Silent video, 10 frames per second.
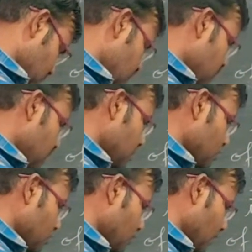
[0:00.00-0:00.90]
सिक्स
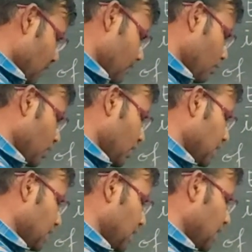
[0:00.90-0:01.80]
टू फाइव कोई दिक्कत
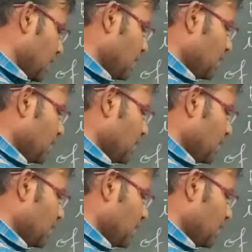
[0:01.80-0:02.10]
नहीं है